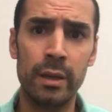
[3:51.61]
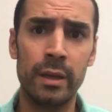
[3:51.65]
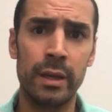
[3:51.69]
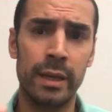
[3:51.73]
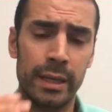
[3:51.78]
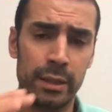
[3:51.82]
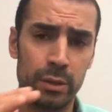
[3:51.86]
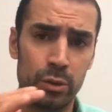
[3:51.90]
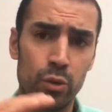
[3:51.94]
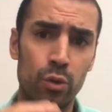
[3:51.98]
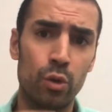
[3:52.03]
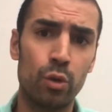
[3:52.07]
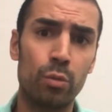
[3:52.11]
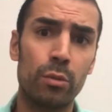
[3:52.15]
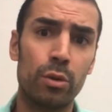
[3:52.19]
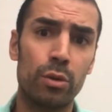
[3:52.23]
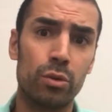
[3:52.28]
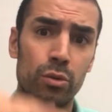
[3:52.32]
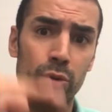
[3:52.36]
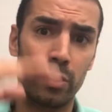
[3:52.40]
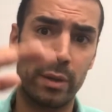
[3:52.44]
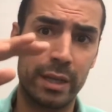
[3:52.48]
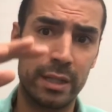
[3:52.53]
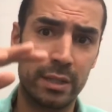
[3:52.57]
et tu
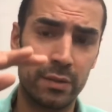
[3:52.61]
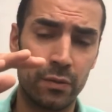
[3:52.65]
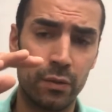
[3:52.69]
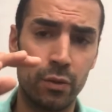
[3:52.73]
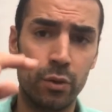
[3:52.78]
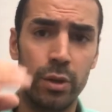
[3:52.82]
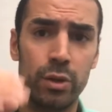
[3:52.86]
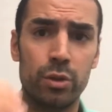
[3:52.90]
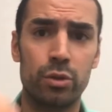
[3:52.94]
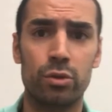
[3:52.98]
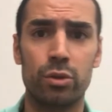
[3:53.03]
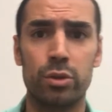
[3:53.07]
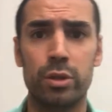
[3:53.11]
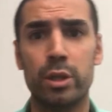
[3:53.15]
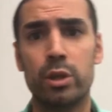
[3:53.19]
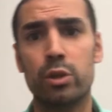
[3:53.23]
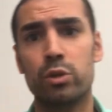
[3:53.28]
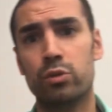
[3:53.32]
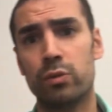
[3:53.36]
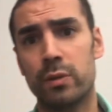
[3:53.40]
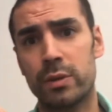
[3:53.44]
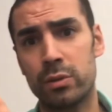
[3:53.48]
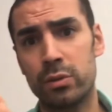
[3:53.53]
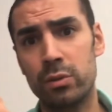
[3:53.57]
augmentes ton cash flow et tu te dis que de
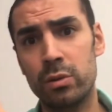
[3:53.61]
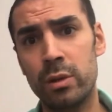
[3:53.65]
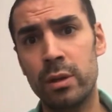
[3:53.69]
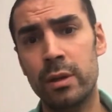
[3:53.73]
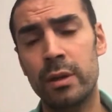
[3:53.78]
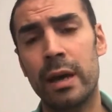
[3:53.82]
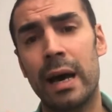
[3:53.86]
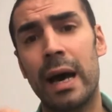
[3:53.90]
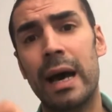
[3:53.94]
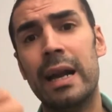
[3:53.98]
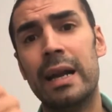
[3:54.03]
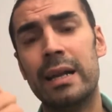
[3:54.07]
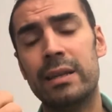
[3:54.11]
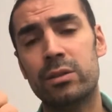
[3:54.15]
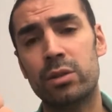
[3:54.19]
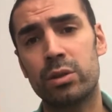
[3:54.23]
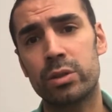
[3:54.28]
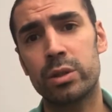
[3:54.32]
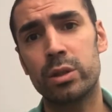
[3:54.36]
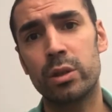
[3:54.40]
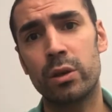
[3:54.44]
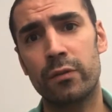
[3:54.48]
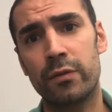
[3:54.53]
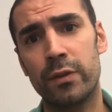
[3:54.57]
toute façon, à la
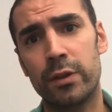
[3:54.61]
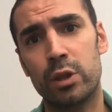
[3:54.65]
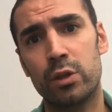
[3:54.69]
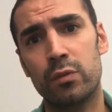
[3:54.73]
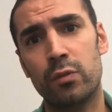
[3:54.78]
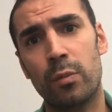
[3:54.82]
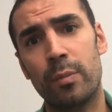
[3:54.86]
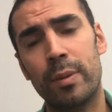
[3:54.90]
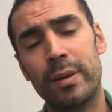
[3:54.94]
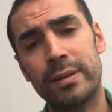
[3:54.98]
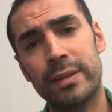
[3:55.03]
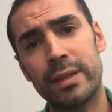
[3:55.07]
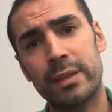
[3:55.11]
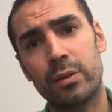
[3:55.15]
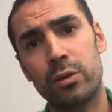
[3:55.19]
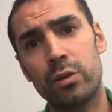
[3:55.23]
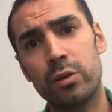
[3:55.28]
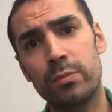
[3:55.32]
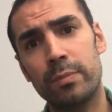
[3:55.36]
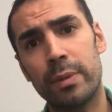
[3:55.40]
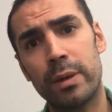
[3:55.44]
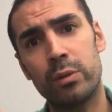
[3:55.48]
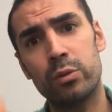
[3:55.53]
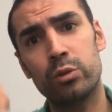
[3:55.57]
sortie, en fait, tu ne veux pas cette
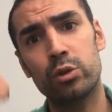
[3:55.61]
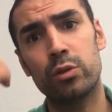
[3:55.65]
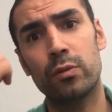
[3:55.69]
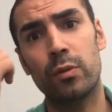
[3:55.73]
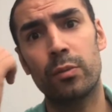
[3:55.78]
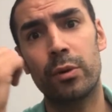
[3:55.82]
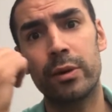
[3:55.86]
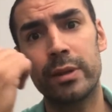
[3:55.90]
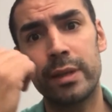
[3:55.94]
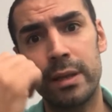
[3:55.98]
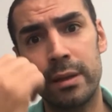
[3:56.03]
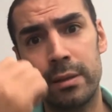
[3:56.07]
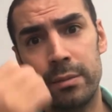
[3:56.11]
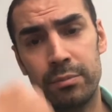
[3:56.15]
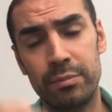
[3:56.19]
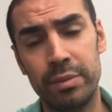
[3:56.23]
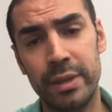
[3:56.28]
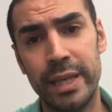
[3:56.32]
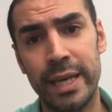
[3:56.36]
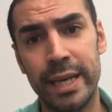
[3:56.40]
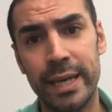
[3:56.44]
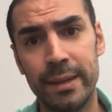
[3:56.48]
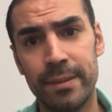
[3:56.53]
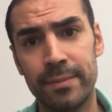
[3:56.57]
rente, par contre, tu veux prendre un
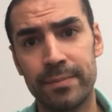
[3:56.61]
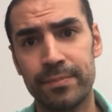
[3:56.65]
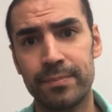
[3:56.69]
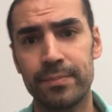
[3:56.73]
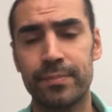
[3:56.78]
billet.